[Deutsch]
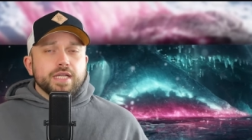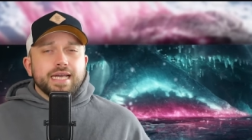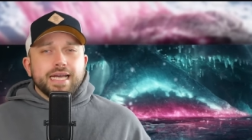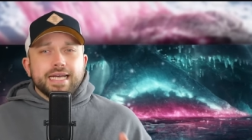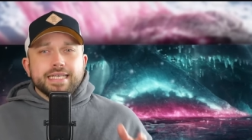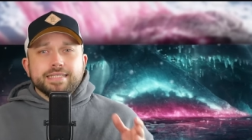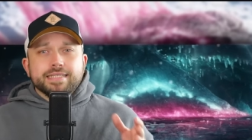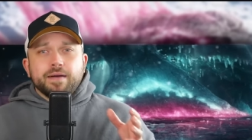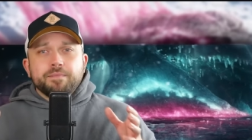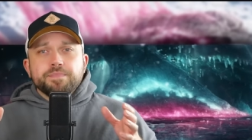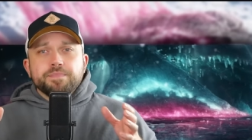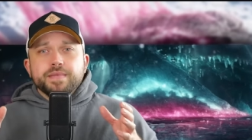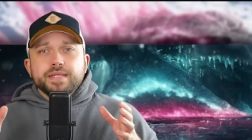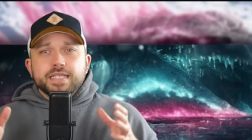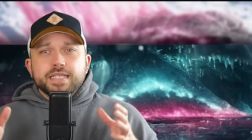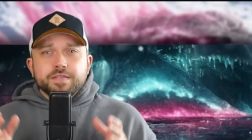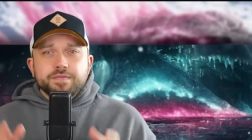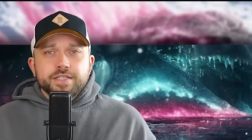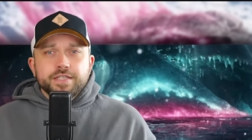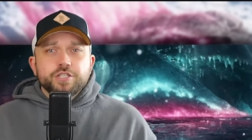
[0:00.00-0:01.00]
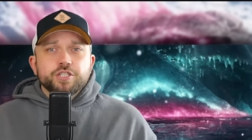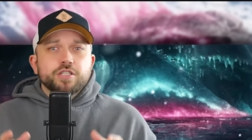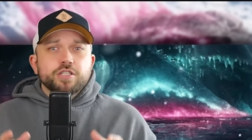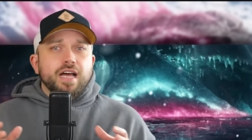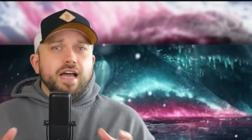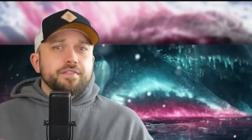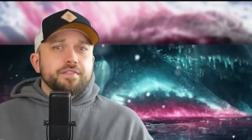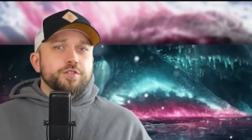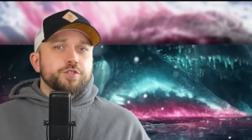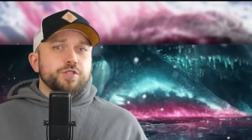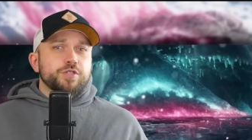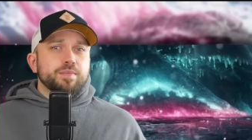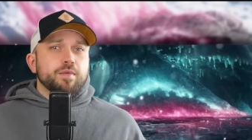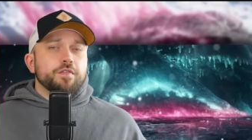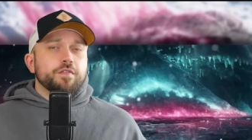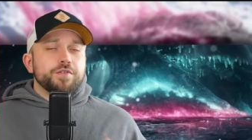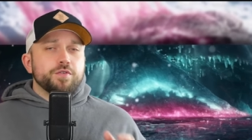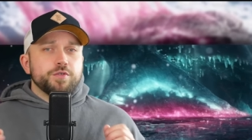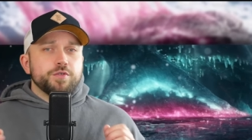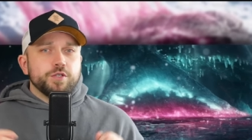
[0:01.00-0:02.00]
einen gesamten Twitch-Livestream
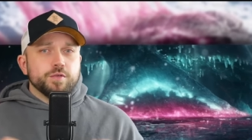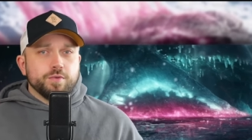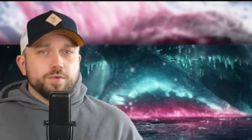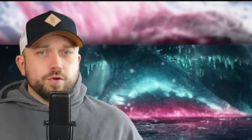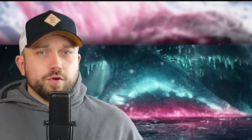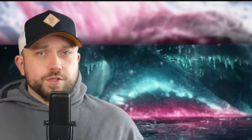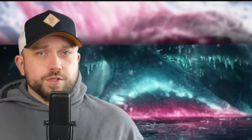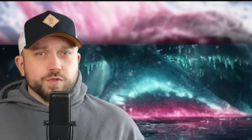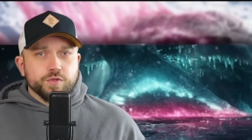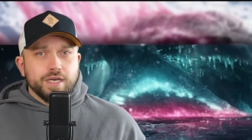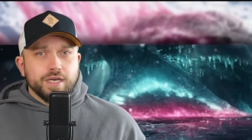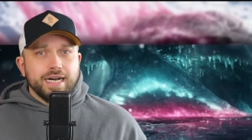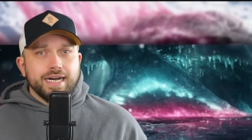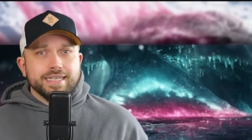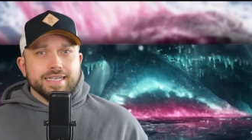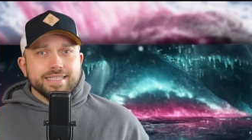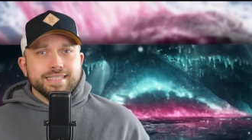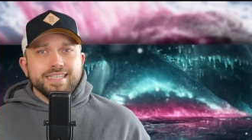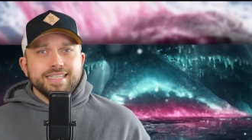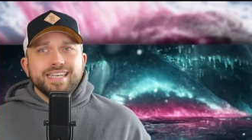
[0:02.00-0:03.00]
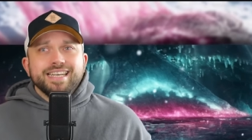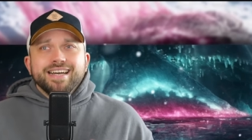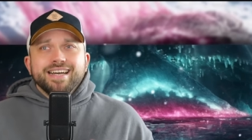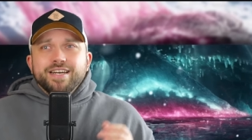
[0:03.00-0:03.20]
auf YouTube hochzuladen.